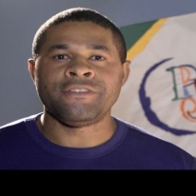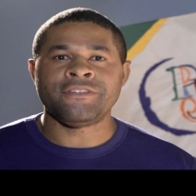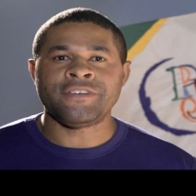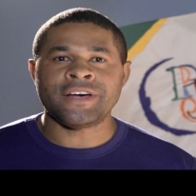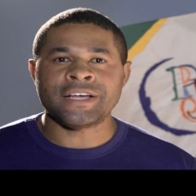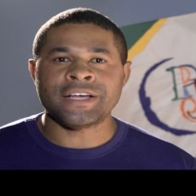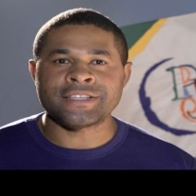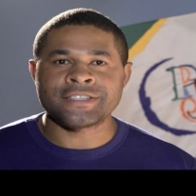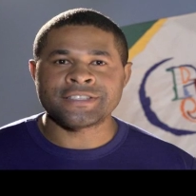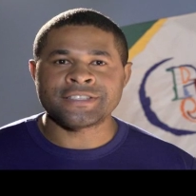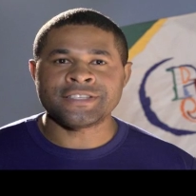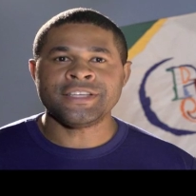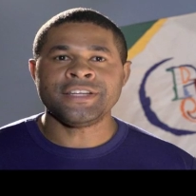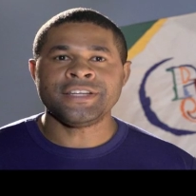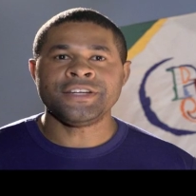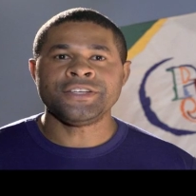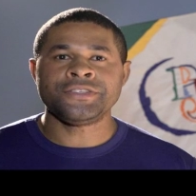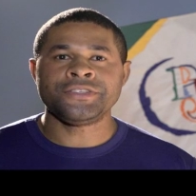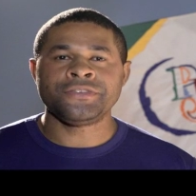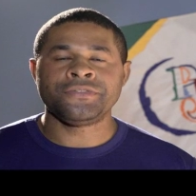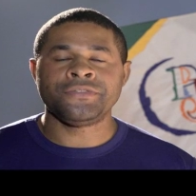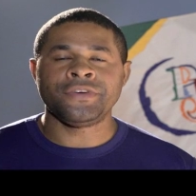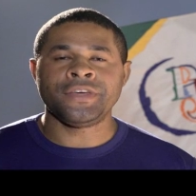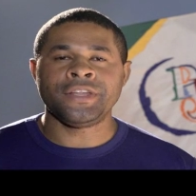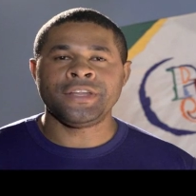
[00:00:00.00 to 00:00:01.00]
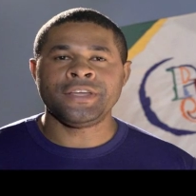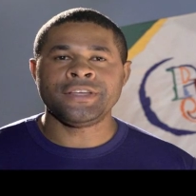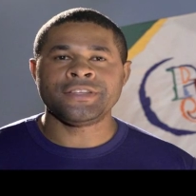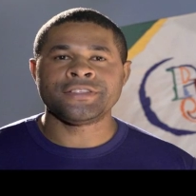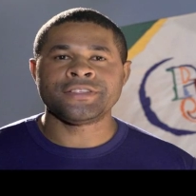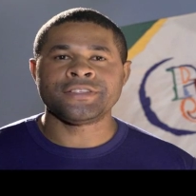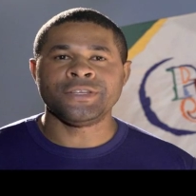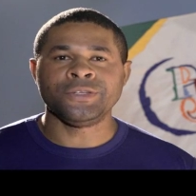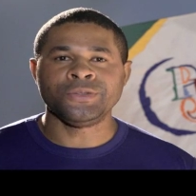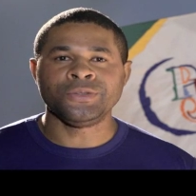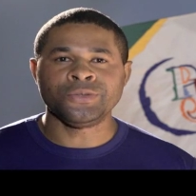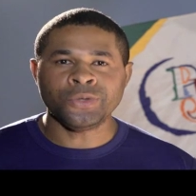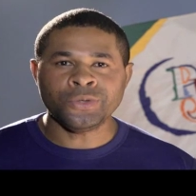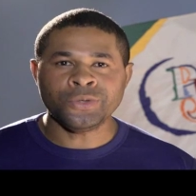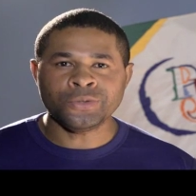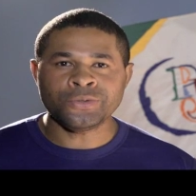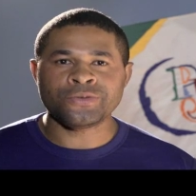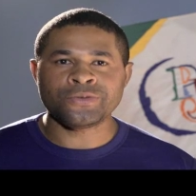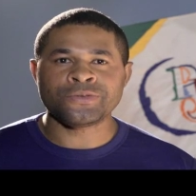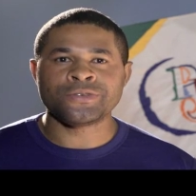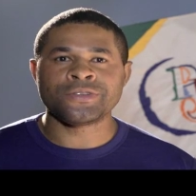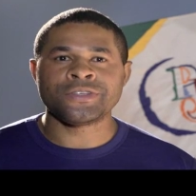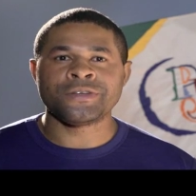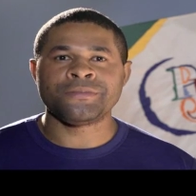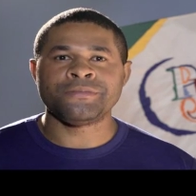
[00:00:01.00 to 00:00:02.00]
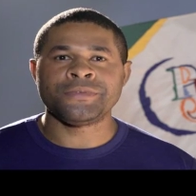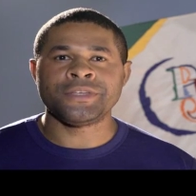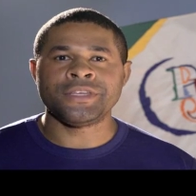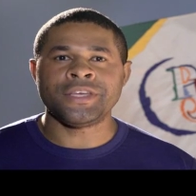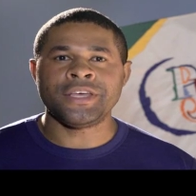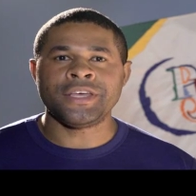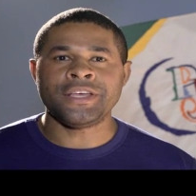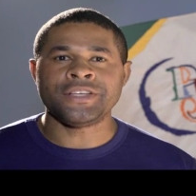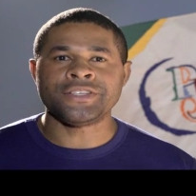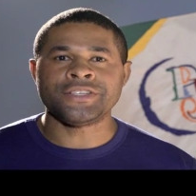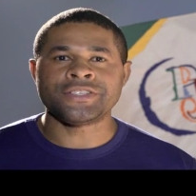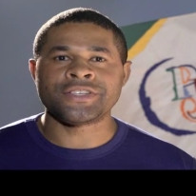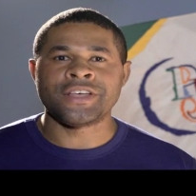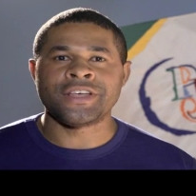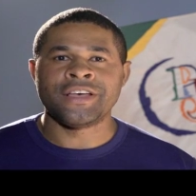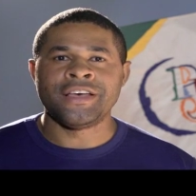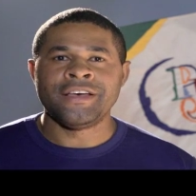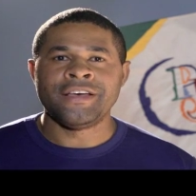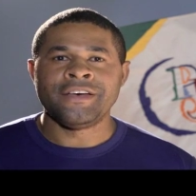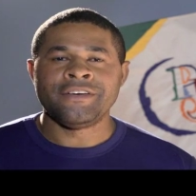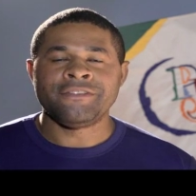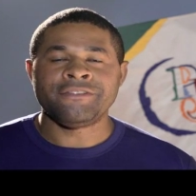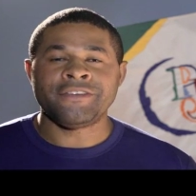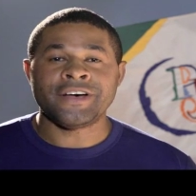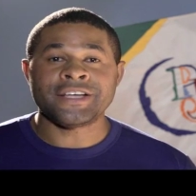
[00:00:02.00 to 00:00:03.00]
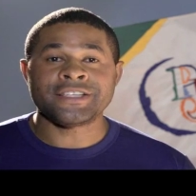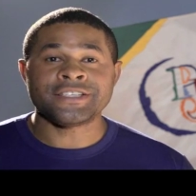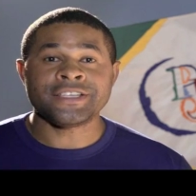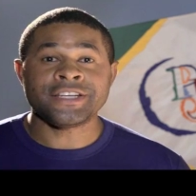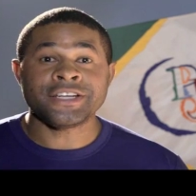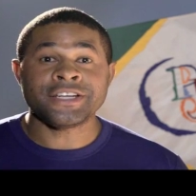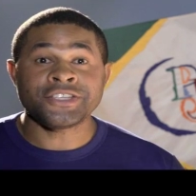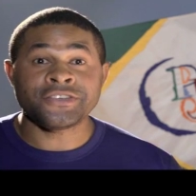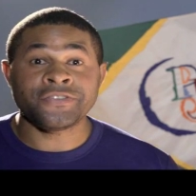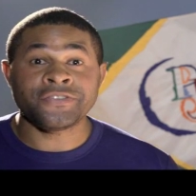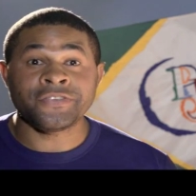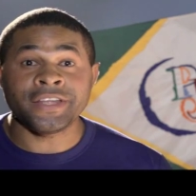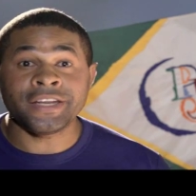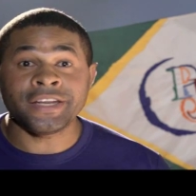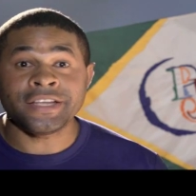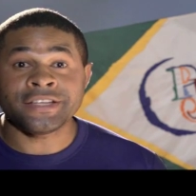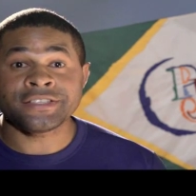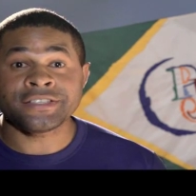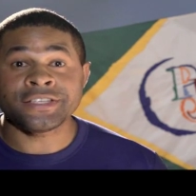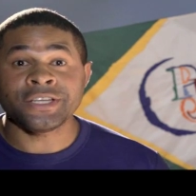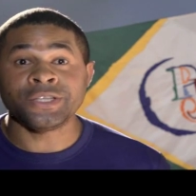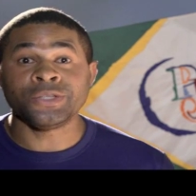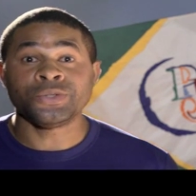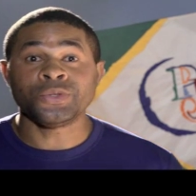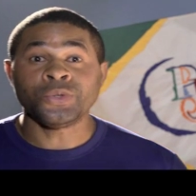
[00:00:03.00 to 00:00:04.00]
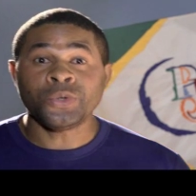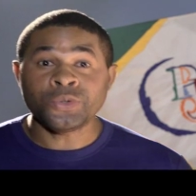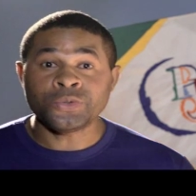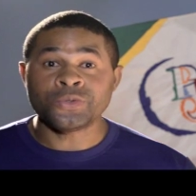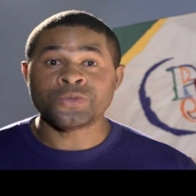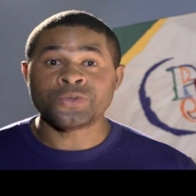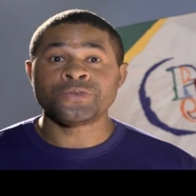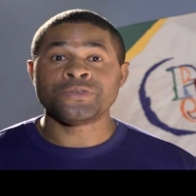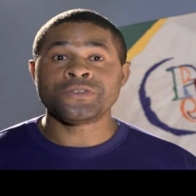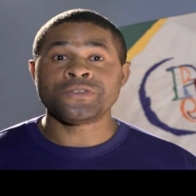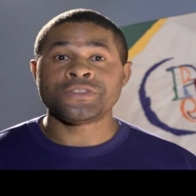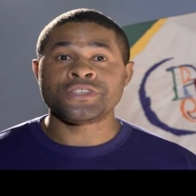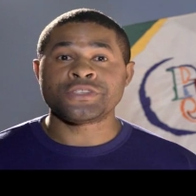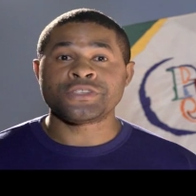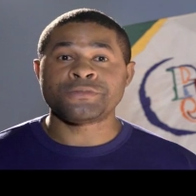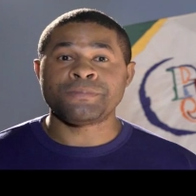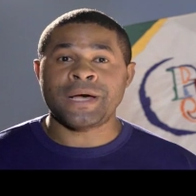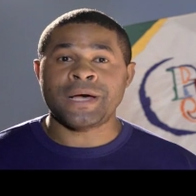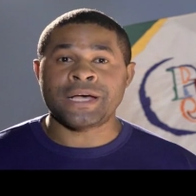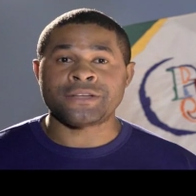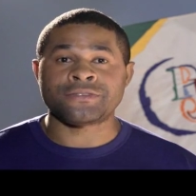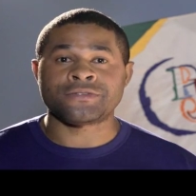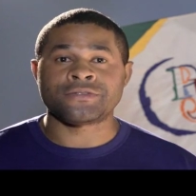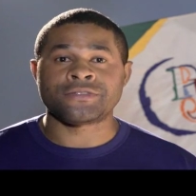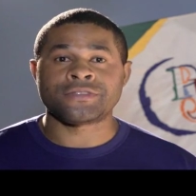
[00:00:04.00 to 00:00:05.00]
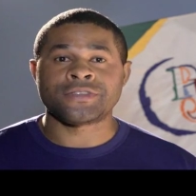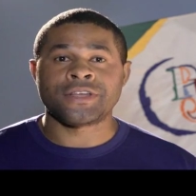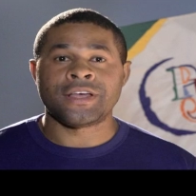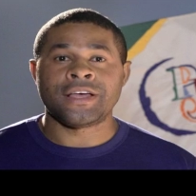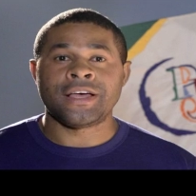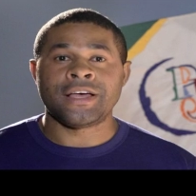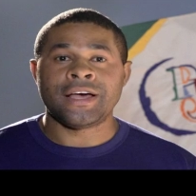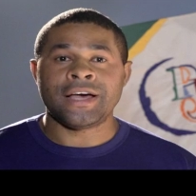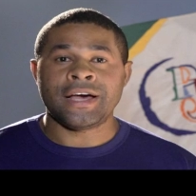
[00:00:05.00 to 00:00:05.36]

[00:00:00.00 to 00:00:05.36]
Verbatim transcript: Fazer a diferença em todos os ambientes, fazer a diferença em todos os espaços.